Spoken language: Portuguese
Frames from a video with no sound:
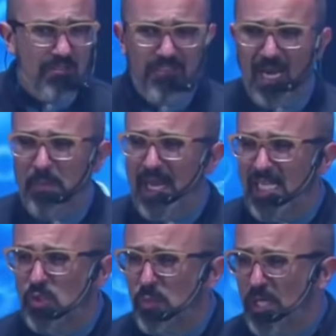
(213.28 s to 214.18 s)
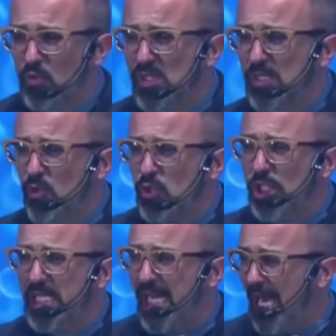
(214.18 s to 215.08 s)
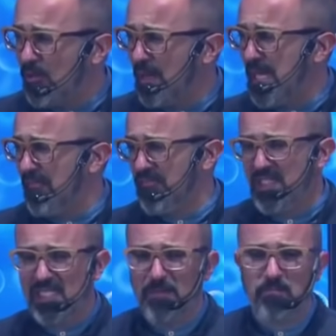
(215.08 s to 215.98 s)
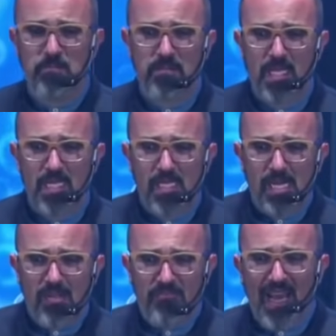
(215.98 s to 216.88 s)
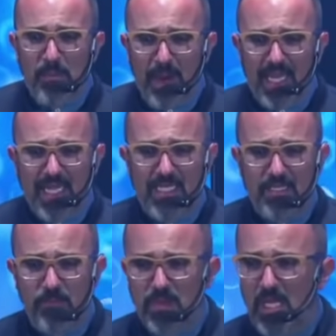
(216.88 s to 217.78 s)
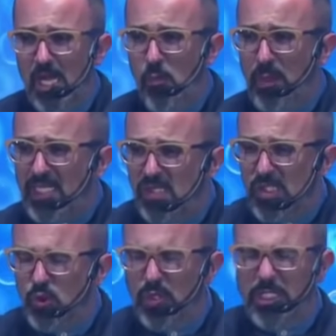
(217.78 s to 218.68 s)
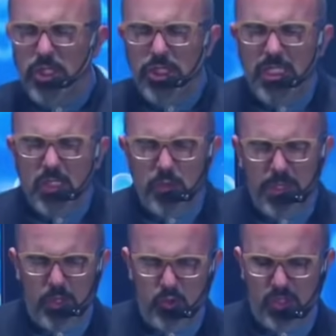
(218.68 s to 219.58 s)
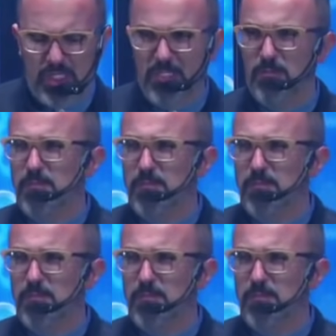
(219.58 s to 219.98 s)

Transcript: Fala para ele, Espírito Santo, eu te quero na minha vida. Fala para ele, eu preciso de ti, Espírito Santo.